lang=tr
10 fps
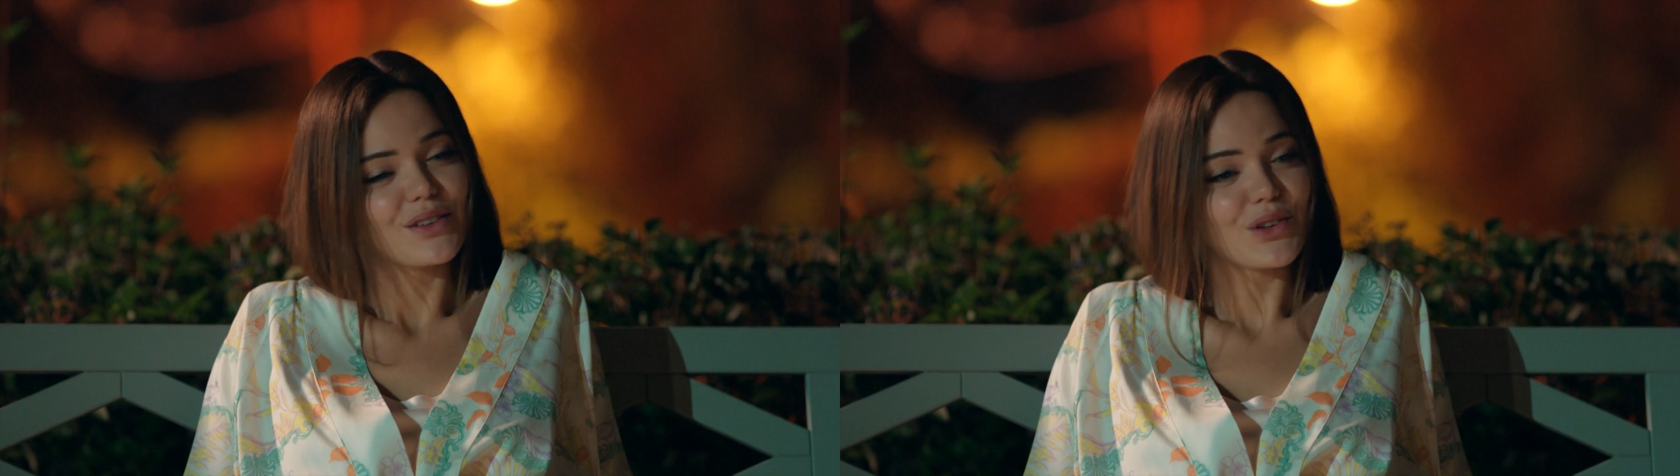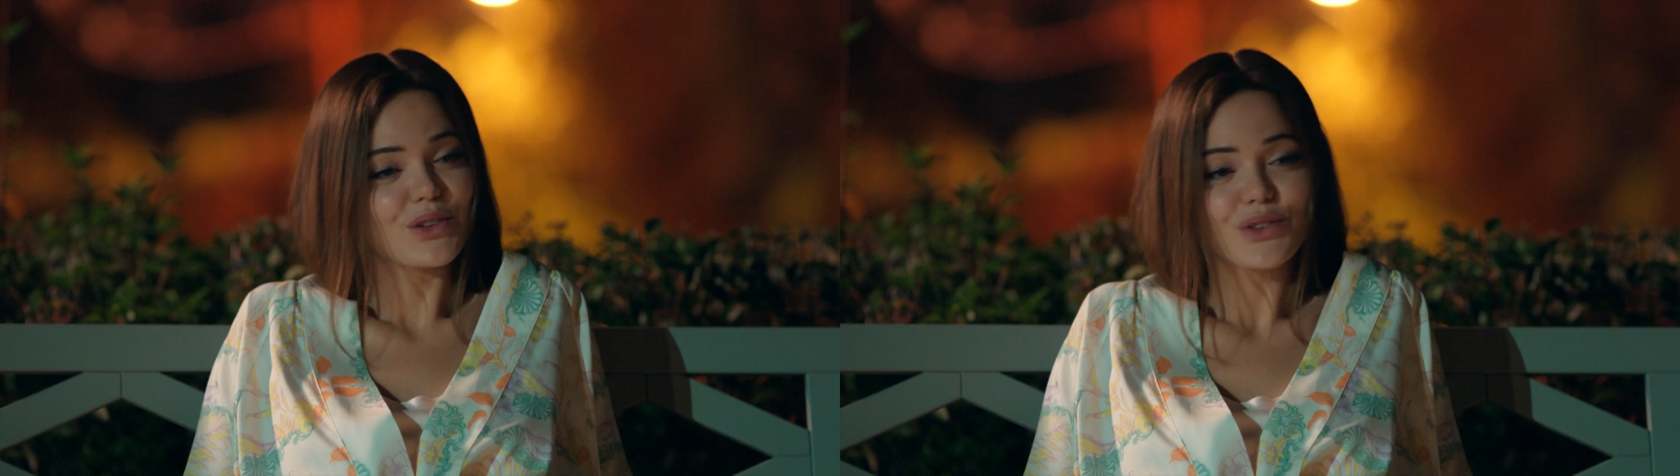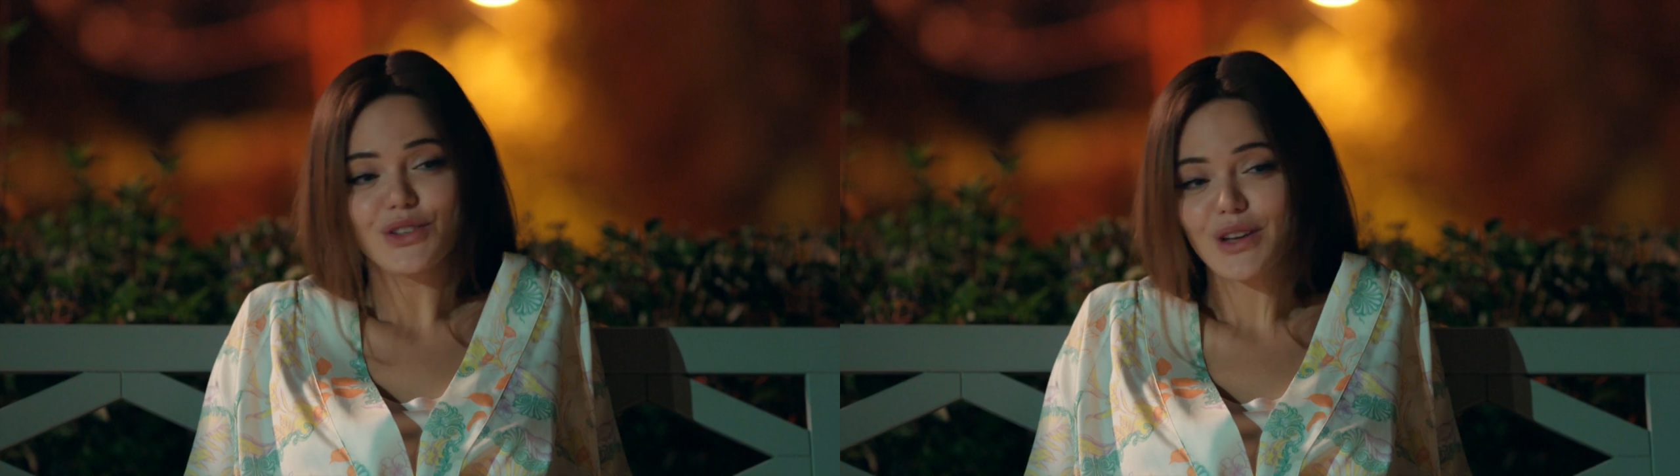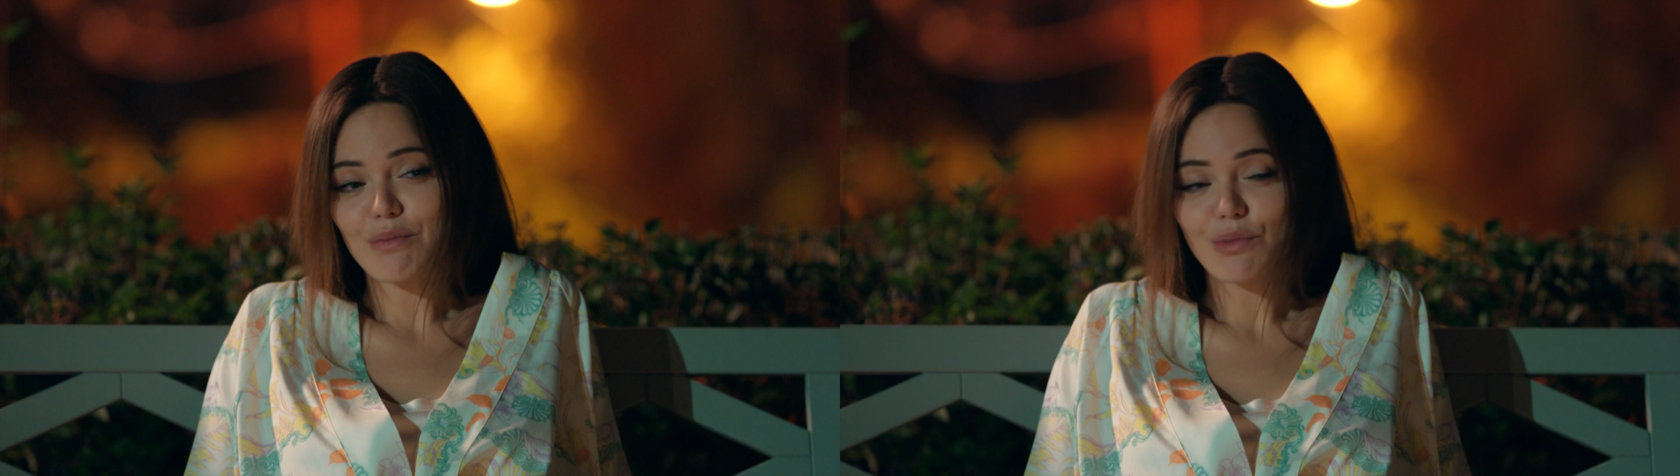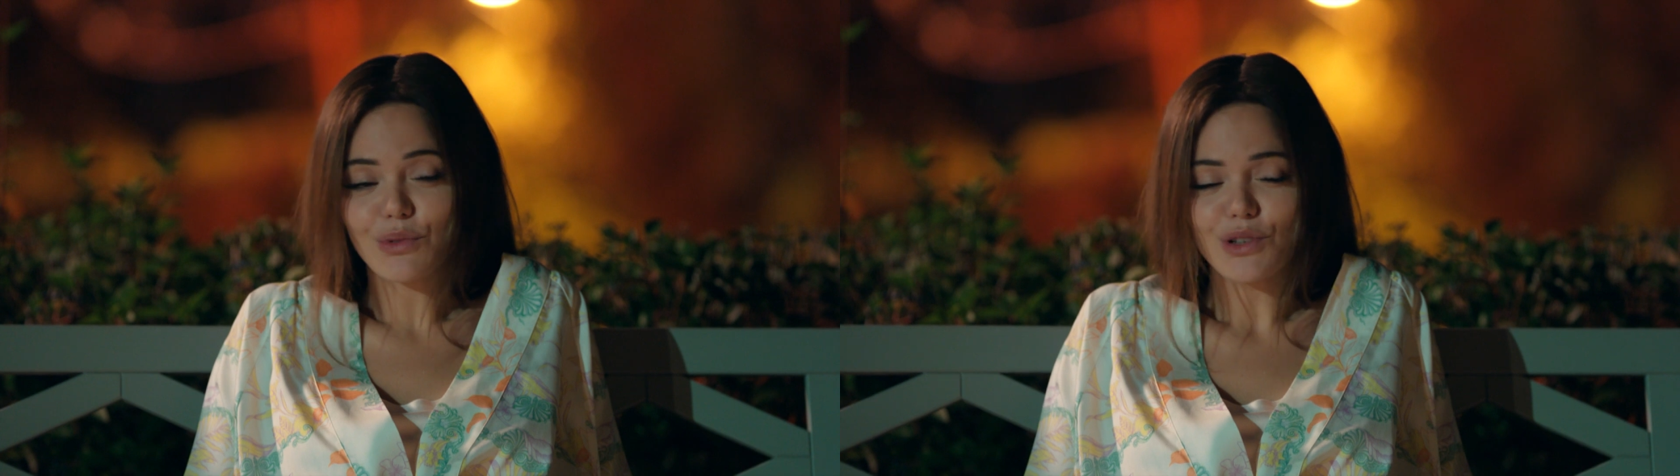
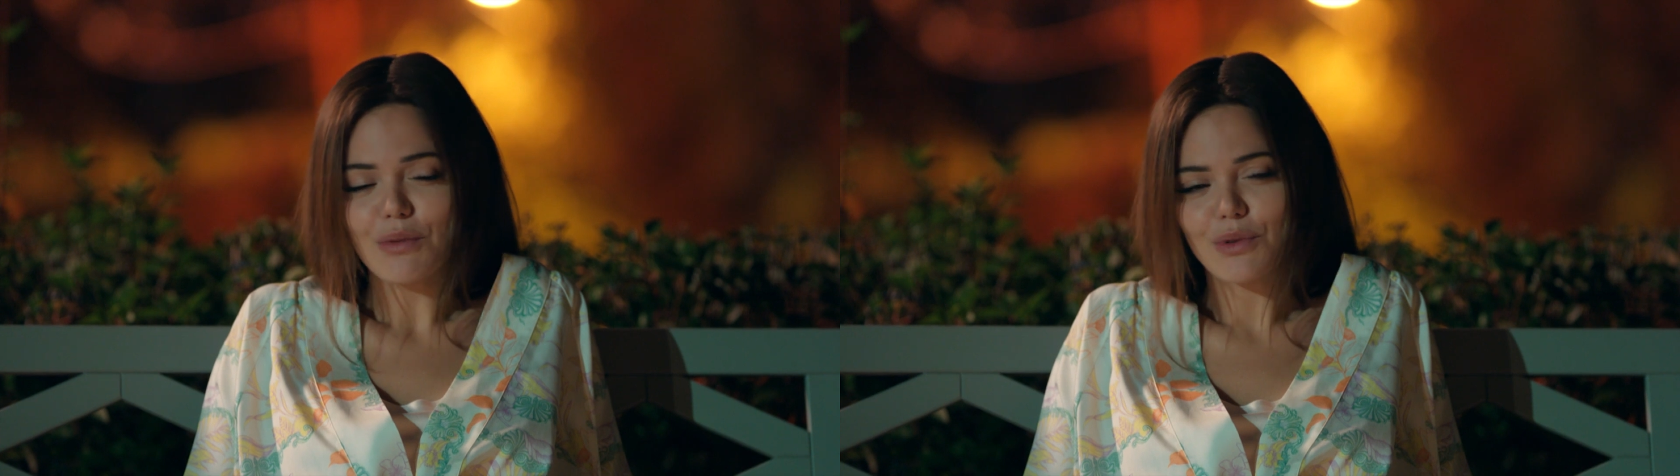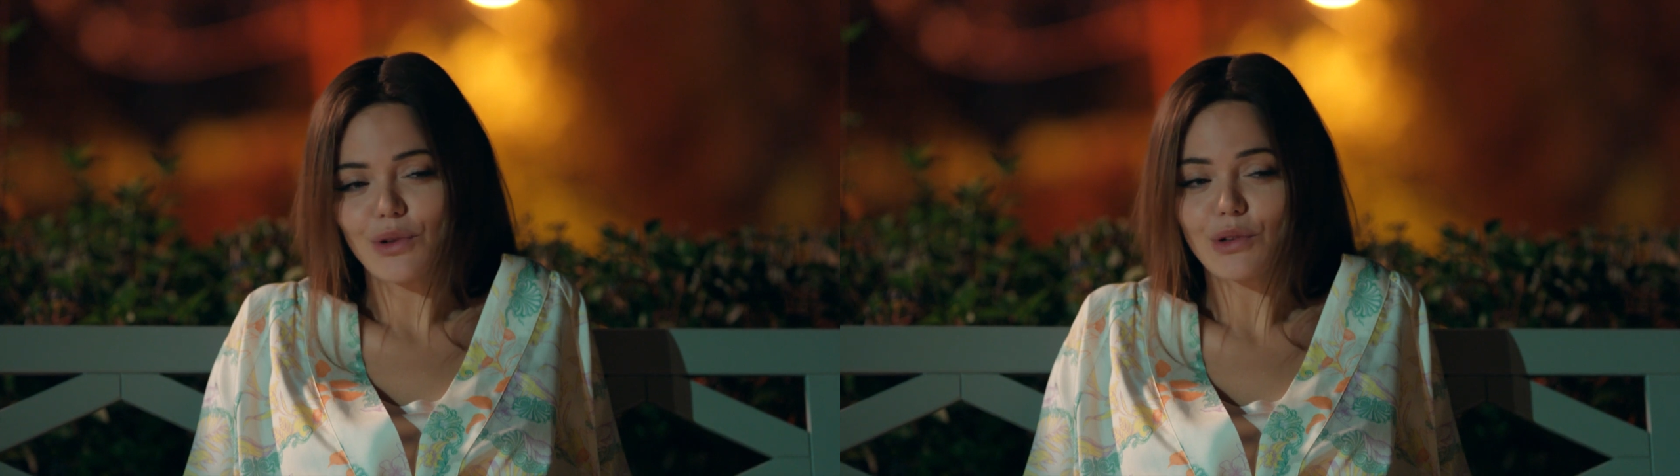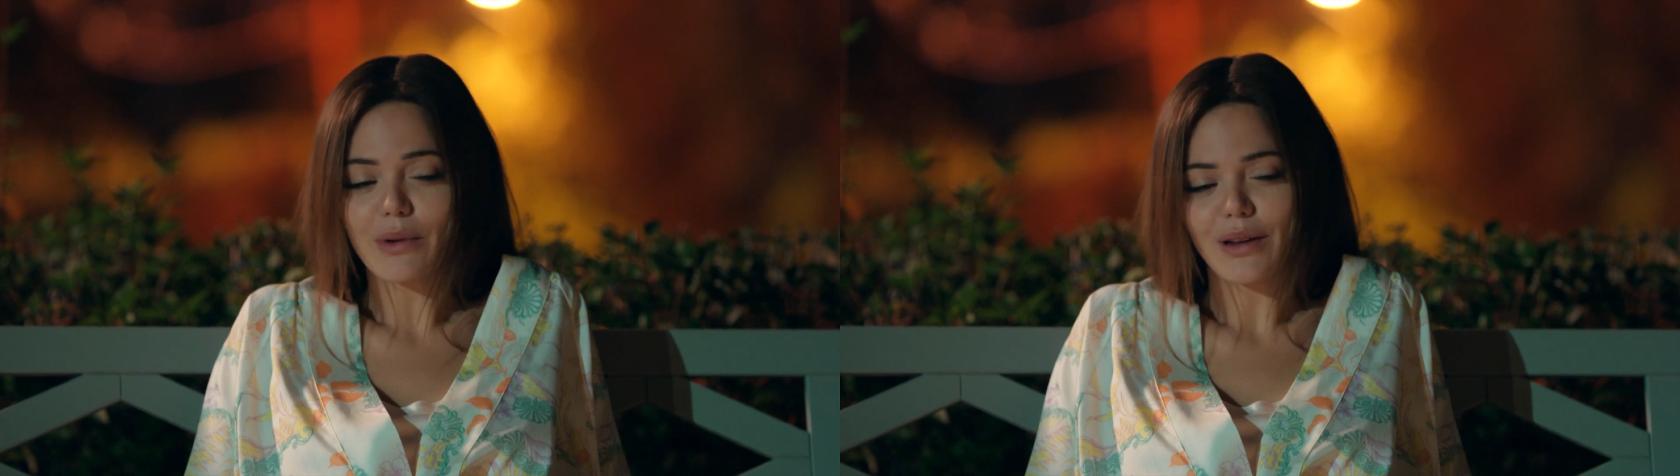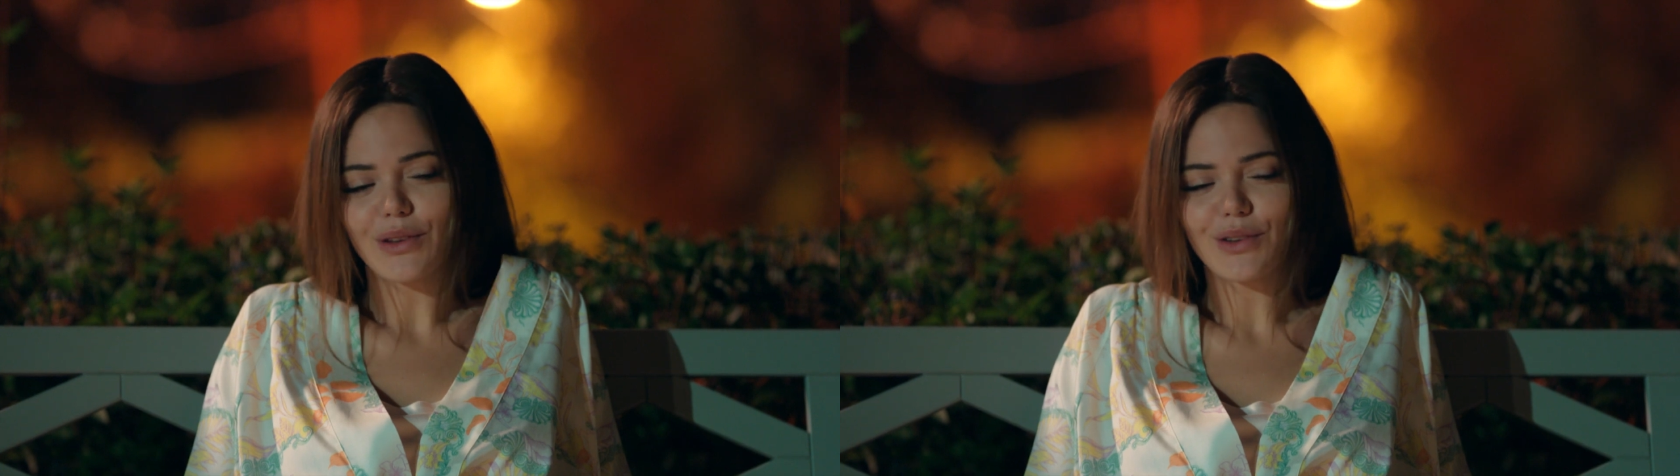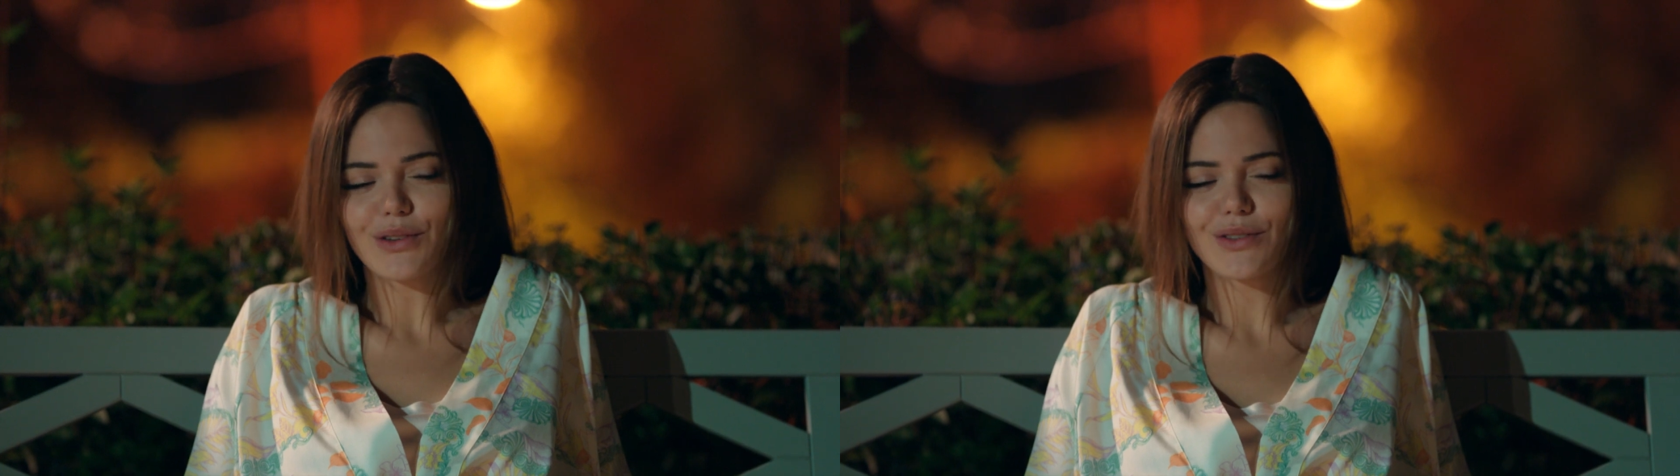Götüreceğim, bulacağım bir yolunu bak
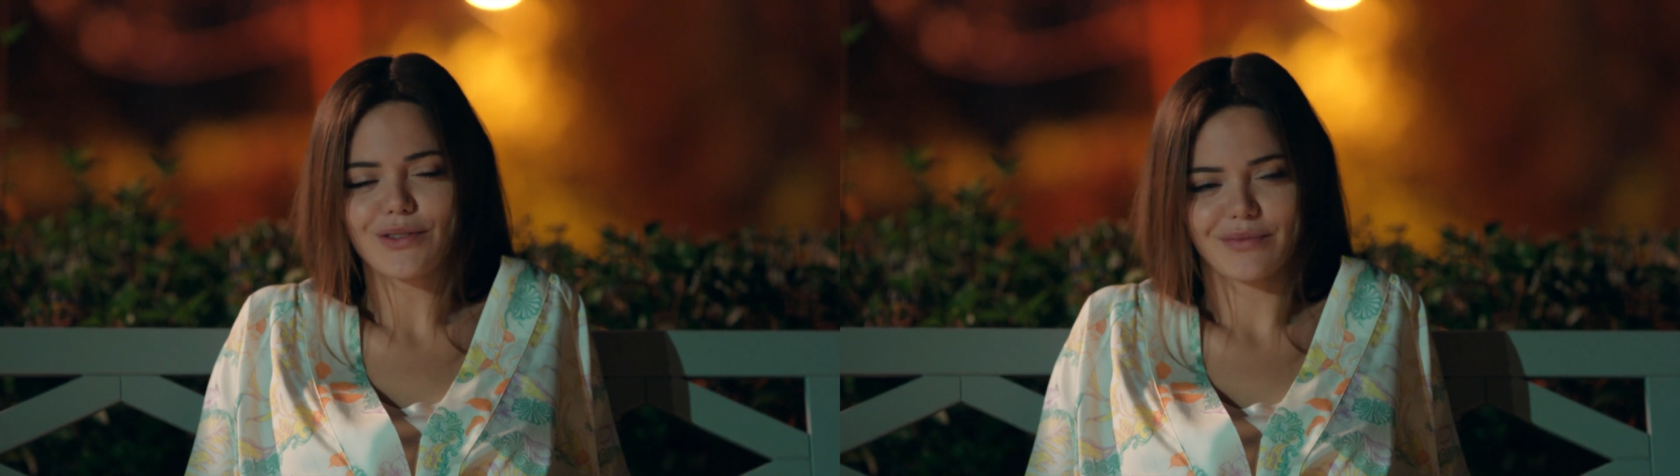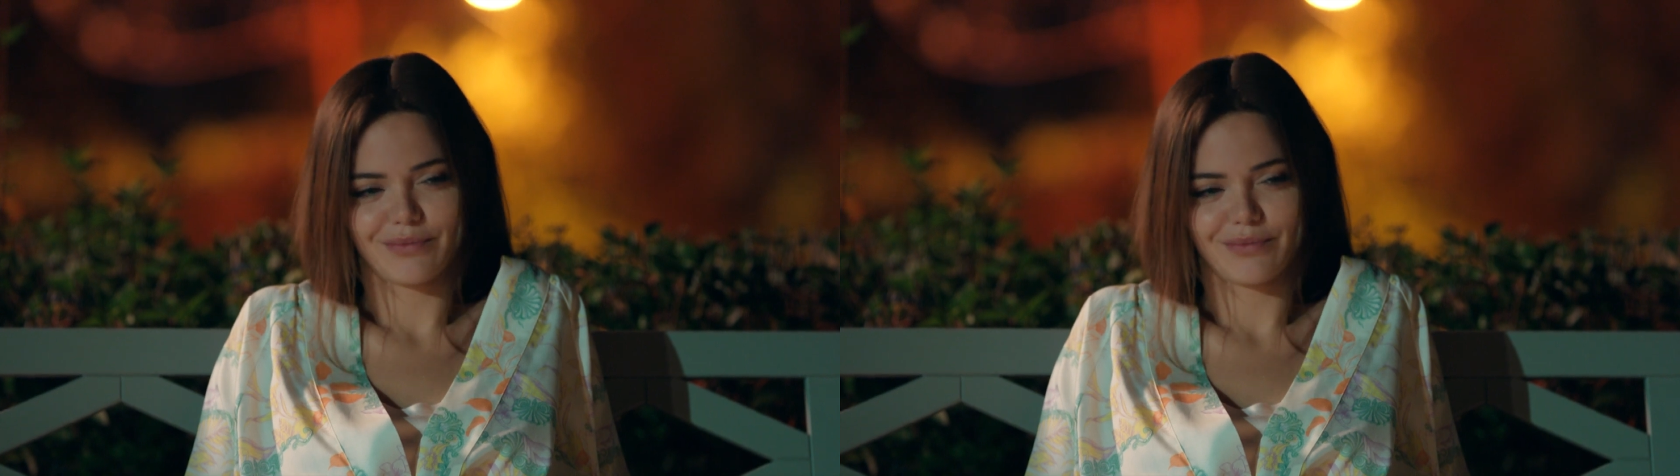görürsün.